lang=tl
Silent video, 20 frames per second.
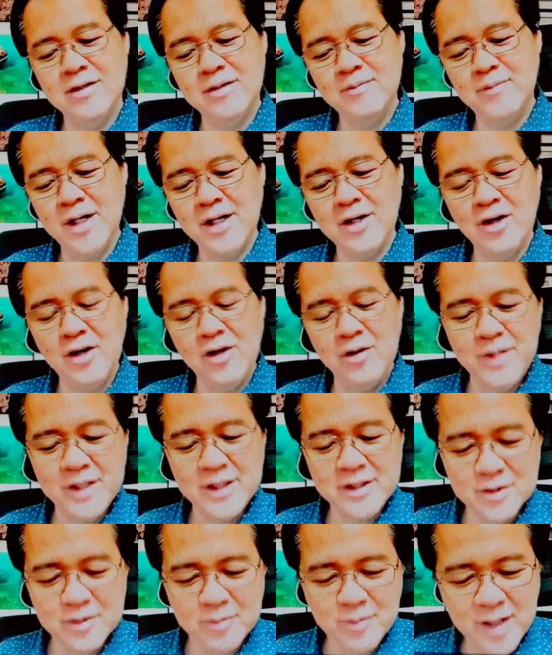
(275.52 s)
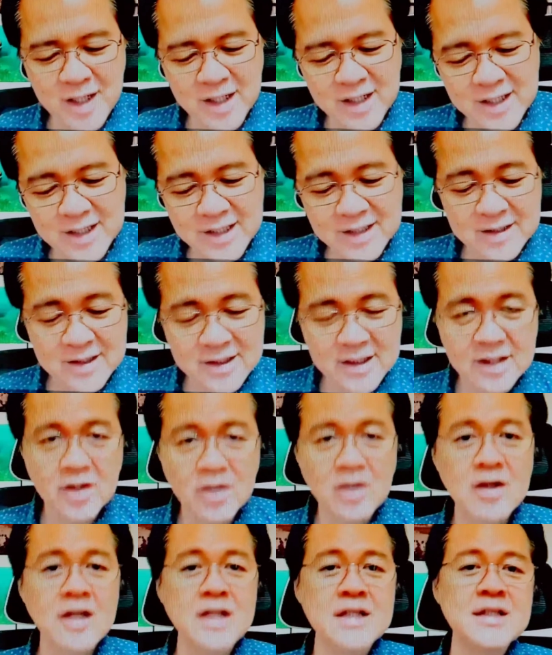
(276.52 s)
mag-comment yung mga guilty
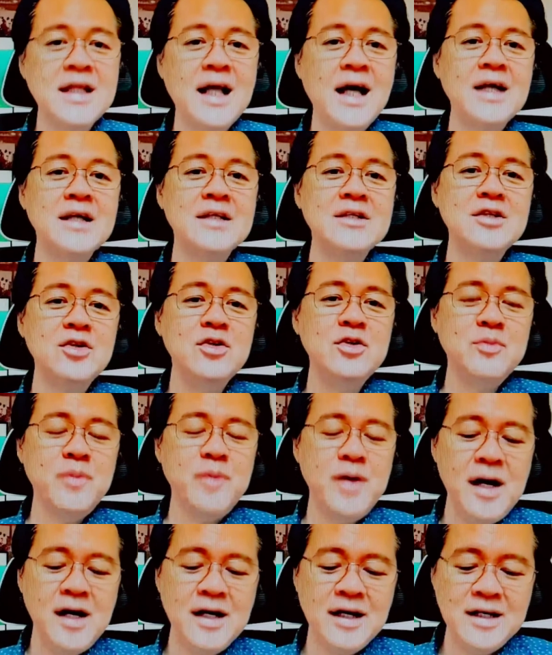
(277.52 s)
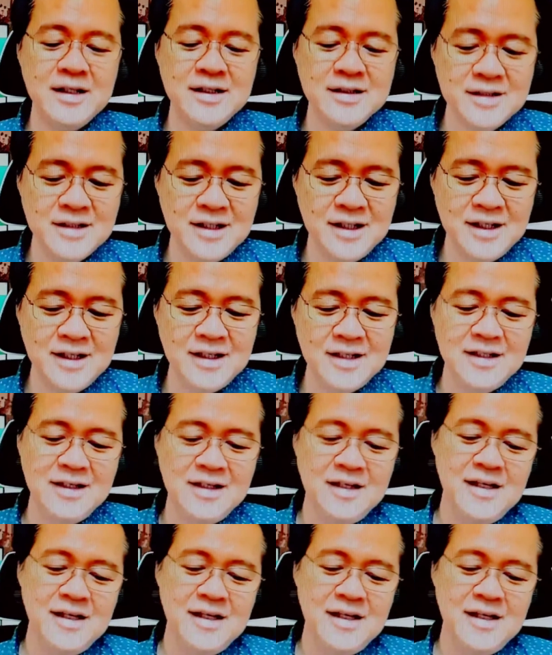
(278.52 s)
or itag nyo yung mga guilty.